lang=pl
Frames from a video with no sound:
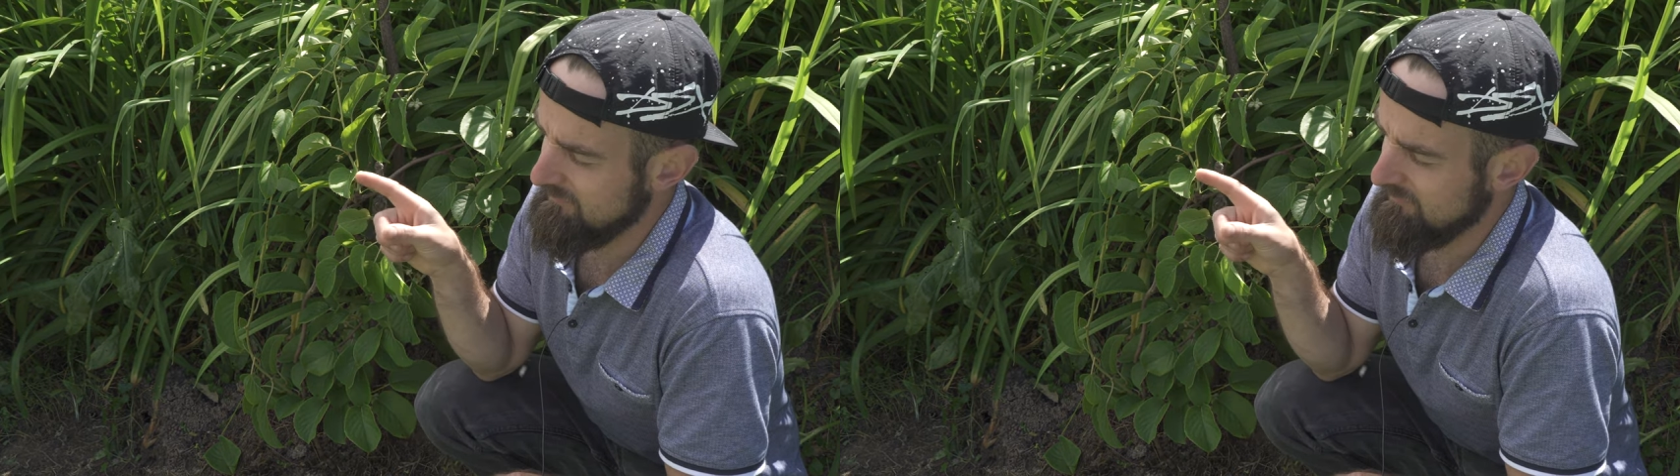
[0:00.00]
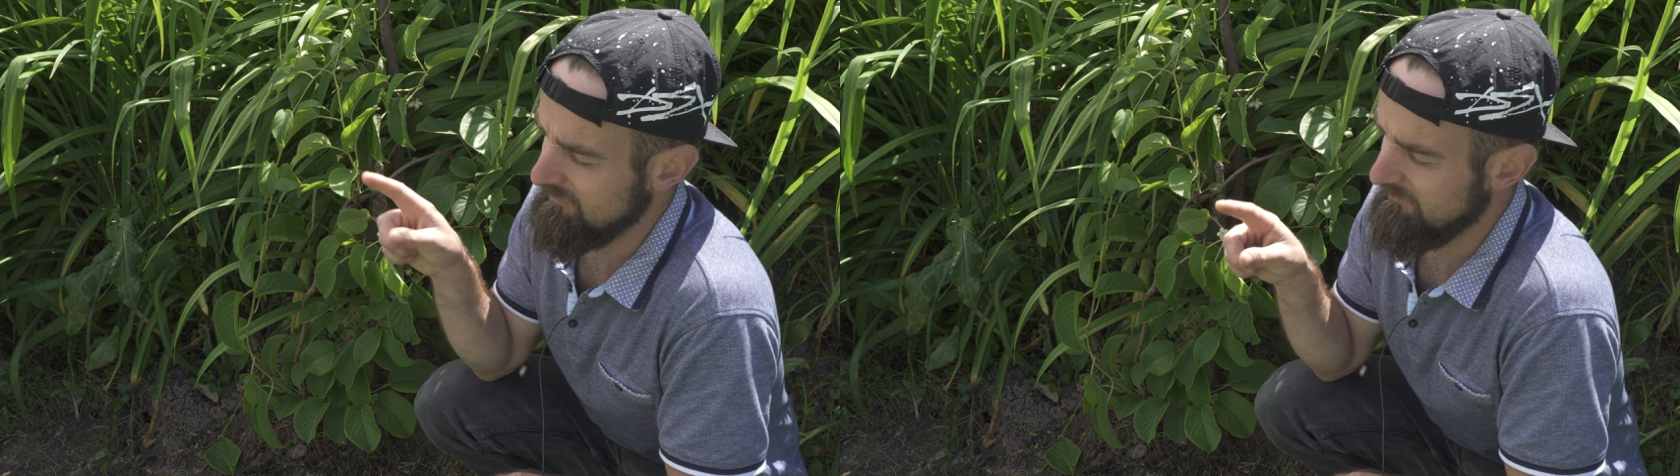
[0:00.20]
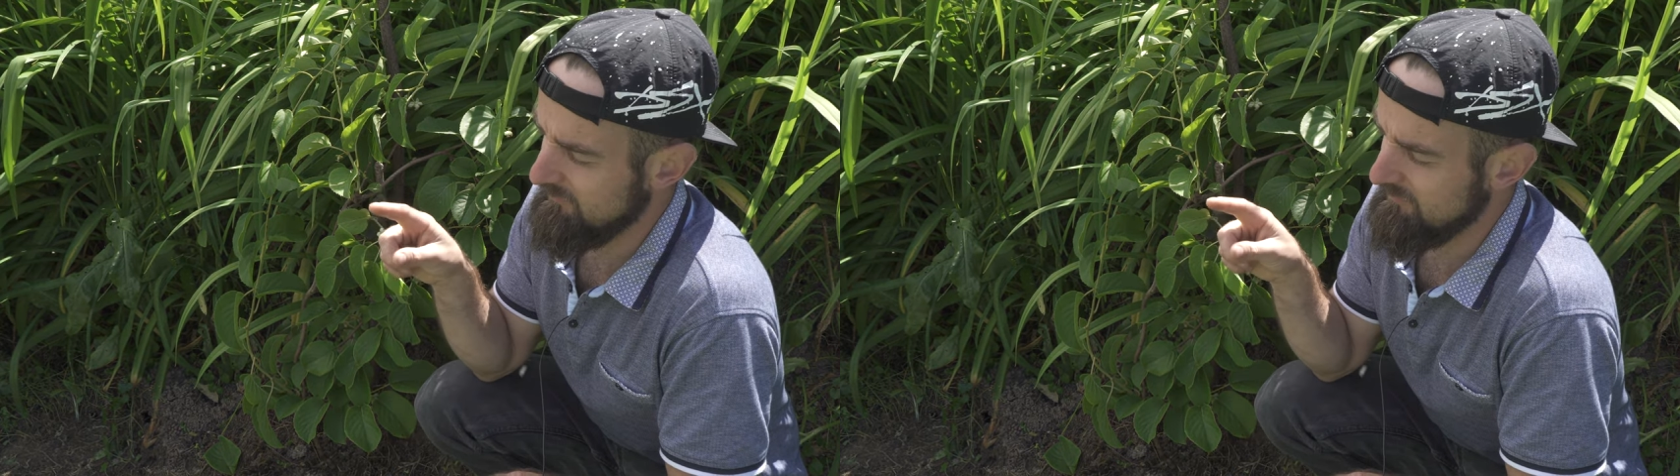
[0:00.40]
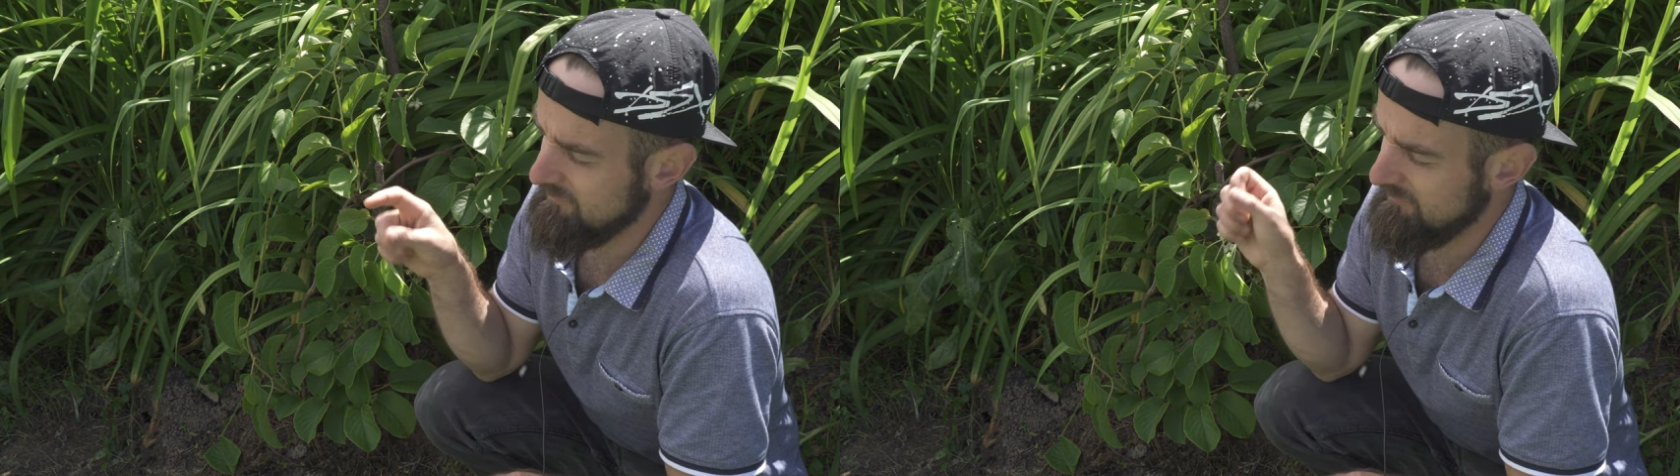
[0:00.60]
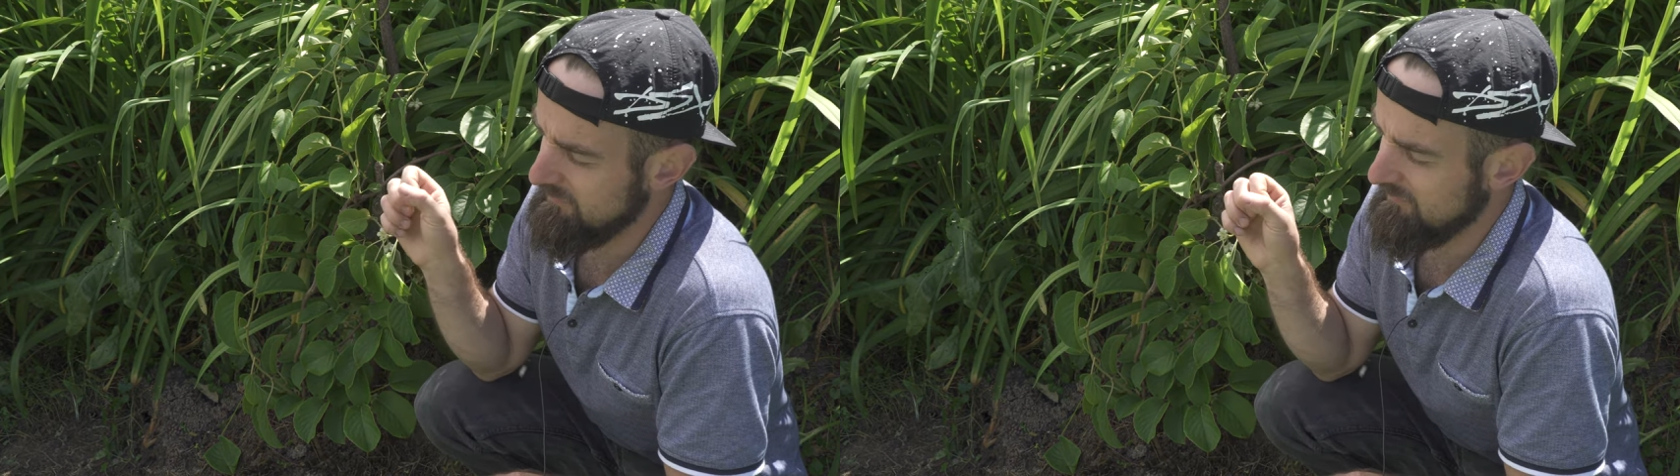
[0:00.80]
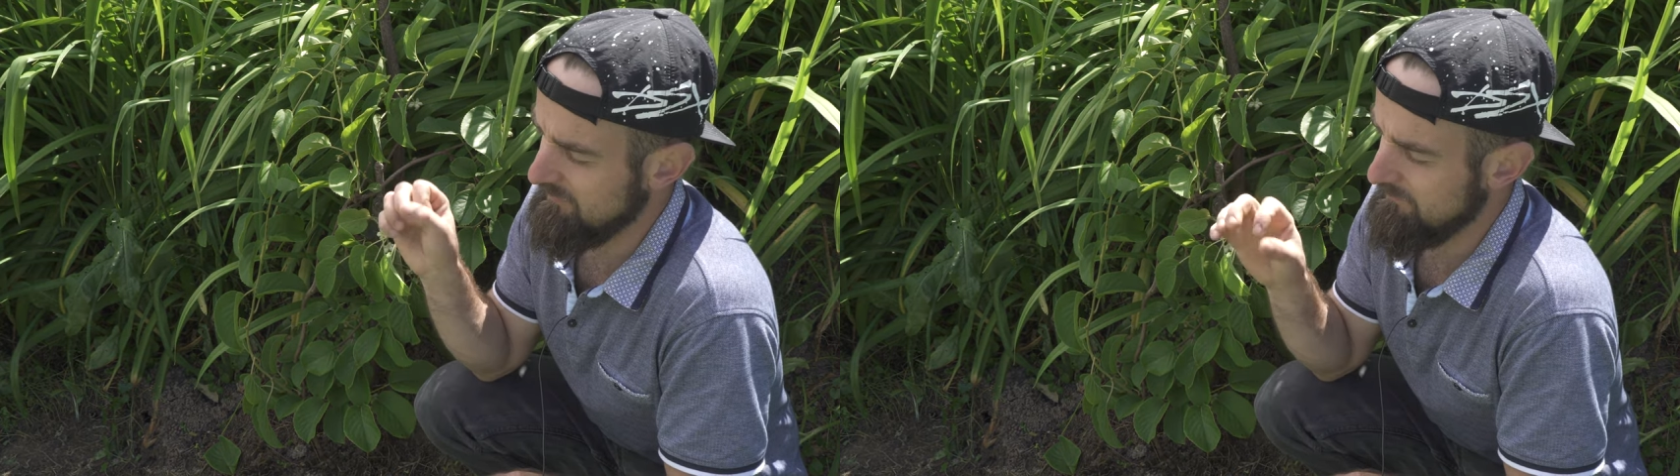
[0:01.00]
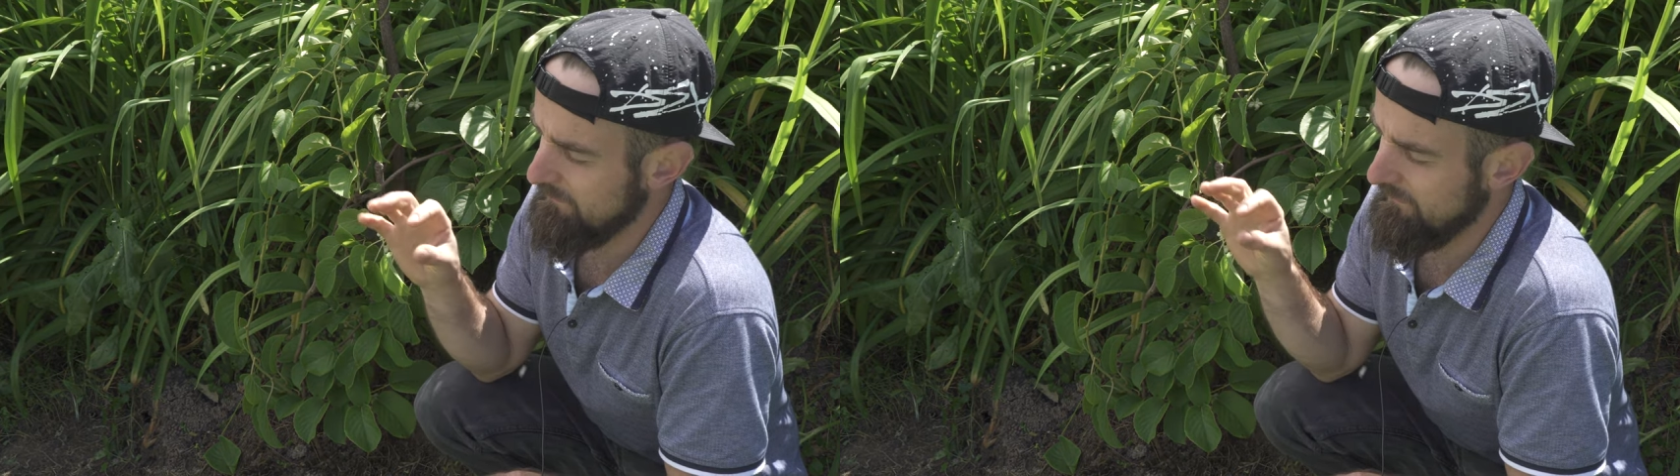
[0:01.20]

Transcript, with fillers: czerwonym napisem,